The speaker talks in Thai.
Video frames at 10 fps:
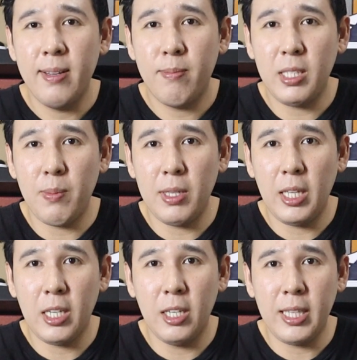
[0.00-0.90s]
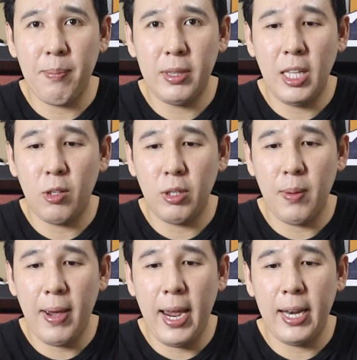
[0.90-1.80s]
มันจะมีสติกเกอร์3มิติตรงนี้
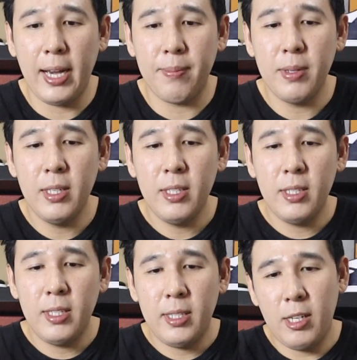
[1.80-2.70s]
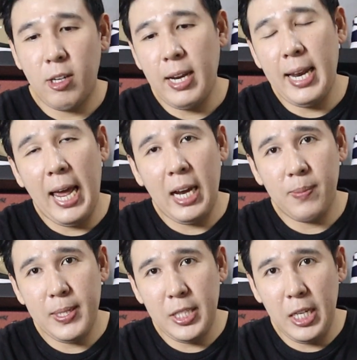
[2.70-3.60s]
มาให้นะครับแล้วก็ด้านหลังจะ
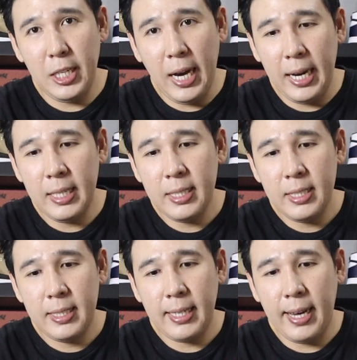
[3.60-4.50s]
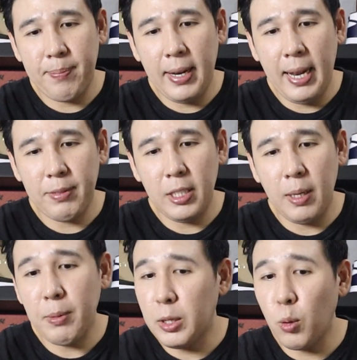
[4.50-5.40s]
เป็นสีเหลืองนะครับ ด้านหลังสีเหลือง
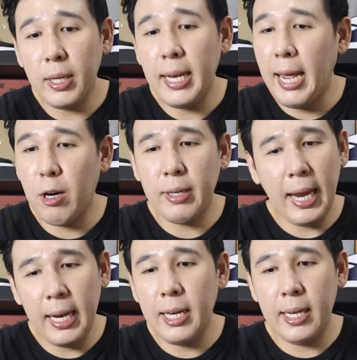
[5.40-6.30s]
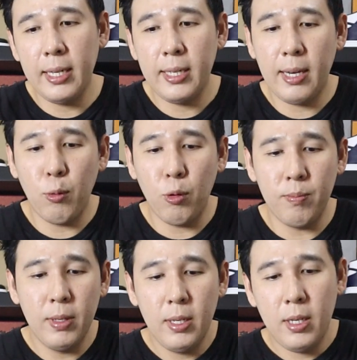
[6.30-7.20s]
เหมือนตัวที่แล้วเดะเลยนะครับผม
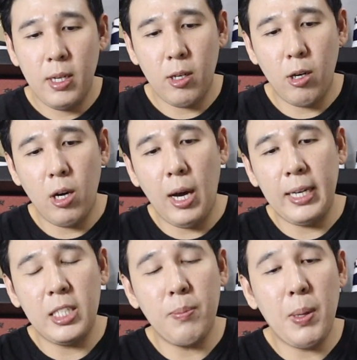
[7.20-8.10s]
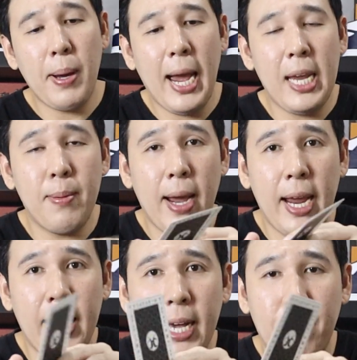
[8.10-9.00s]
แล้วก็อันนี้จะมีไพ่มาให้
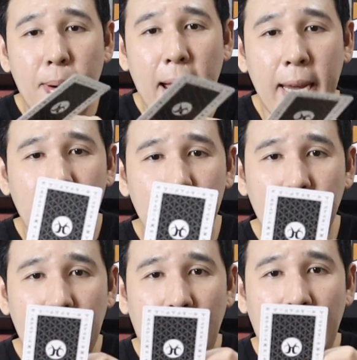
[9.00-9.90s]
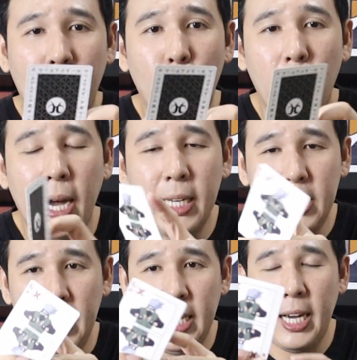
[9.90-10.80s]
นะครับไพ่ก็จะเป็นลายของคาคา
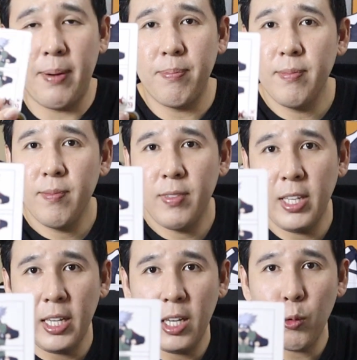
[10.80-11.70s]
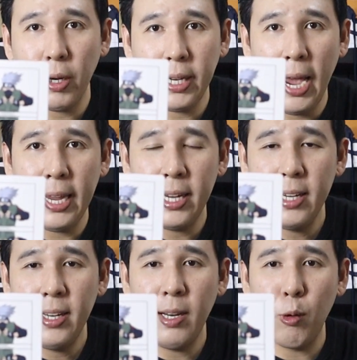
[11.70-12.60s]
ชินะครับนี่ให้ดูใก
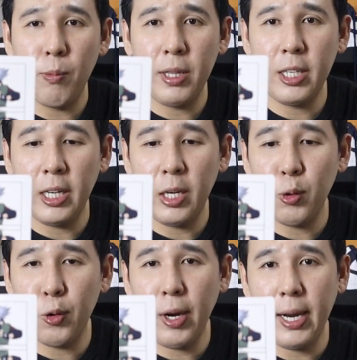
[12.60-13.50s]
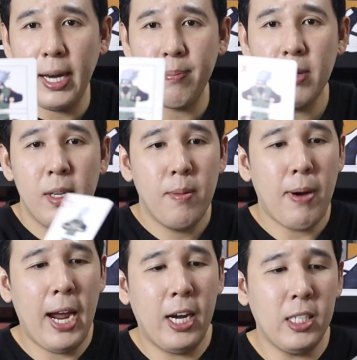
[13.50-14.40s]
ล้ๆเดี๋ยวผมอินเสิร์ตให้ดูด้วยนะครับ
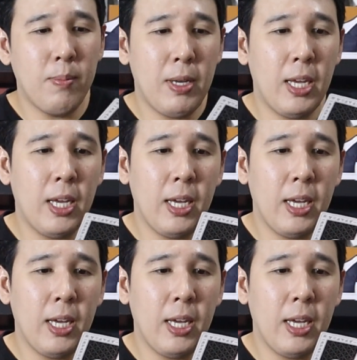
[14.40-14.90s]
ไพ่ก็จะมี